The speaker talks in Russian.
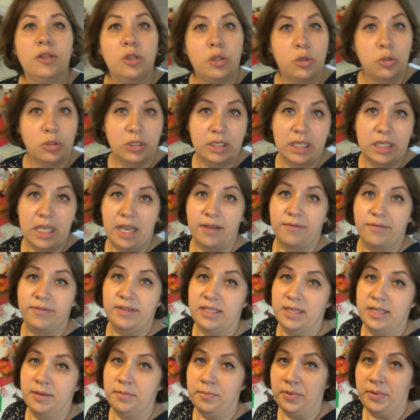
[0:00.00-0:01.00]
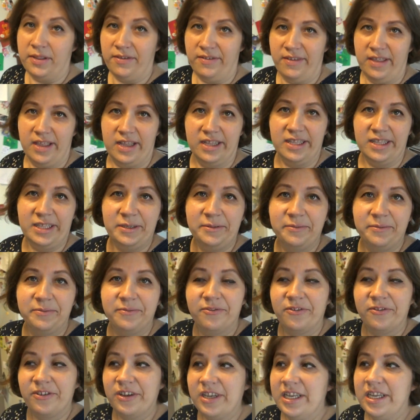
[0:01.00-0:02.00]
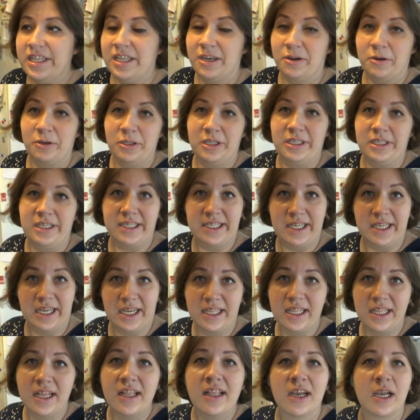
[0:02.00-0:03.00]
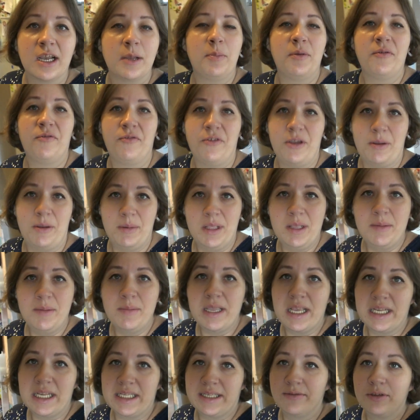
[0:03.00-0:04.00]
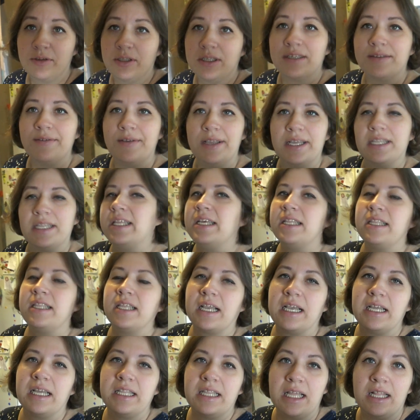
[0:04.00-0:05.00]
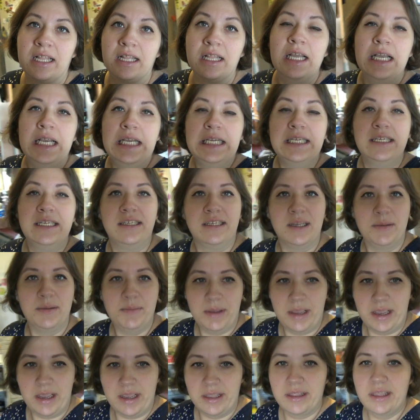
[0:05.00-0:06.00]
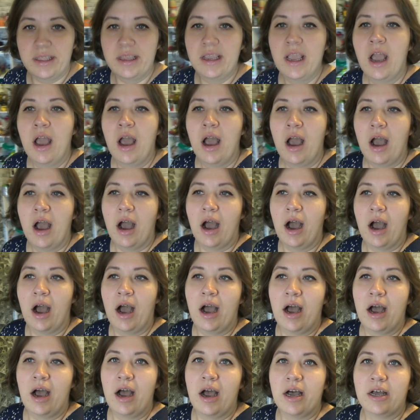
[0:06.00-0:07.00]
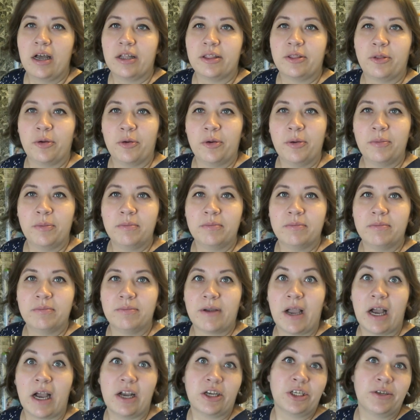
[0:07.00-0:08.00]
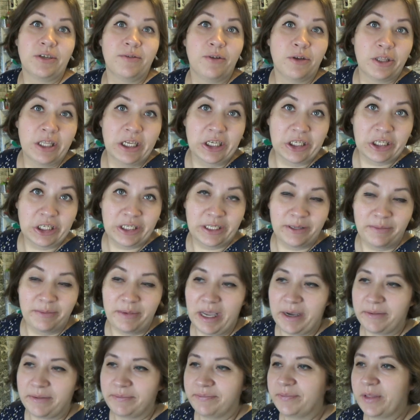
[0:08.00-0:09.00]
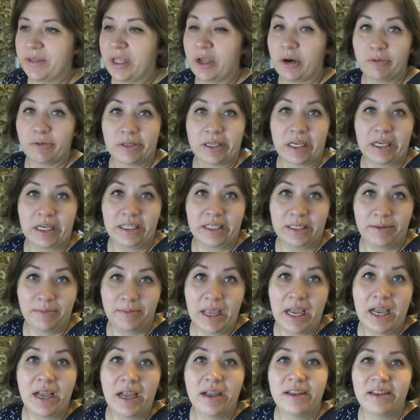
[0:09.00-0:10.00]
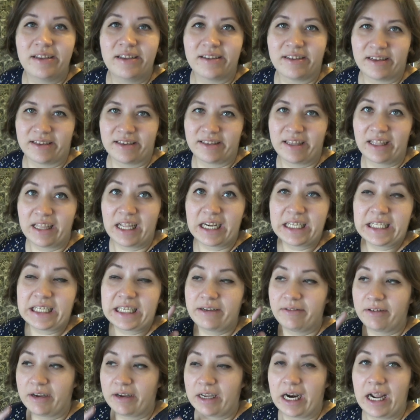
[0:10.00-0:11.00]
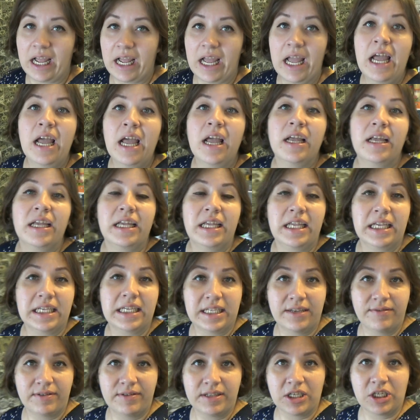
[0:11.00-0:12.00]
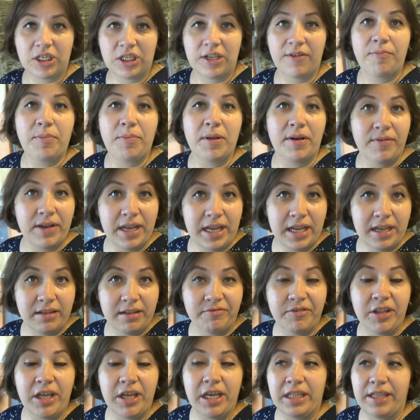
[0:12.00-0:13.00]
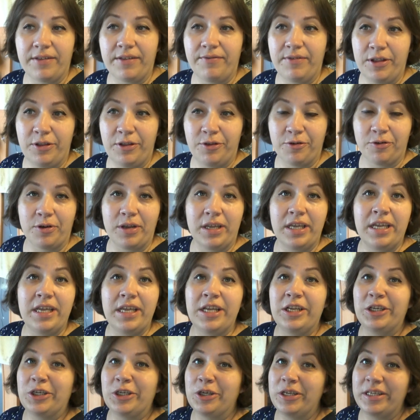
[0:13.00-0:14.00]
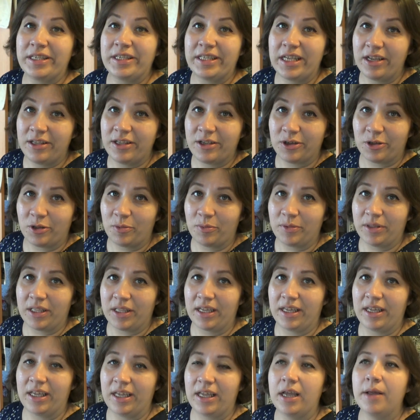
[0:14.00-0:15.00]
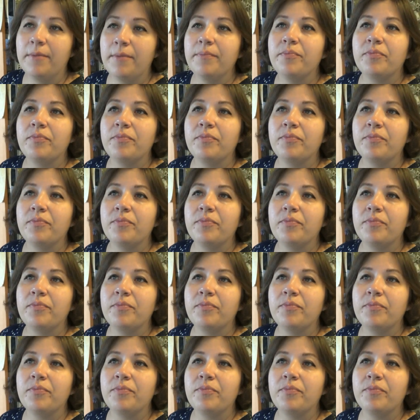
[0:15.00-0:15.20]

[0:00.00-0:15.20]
Друзья, всем привет! Вы находитесь на канале Happy Family, меня зовут Света, это канал семейный о том, как живет наша семья, русская семья из Краснодарского края. И если вы зашли впервые на это видео и еще не знаете, кто мы такие,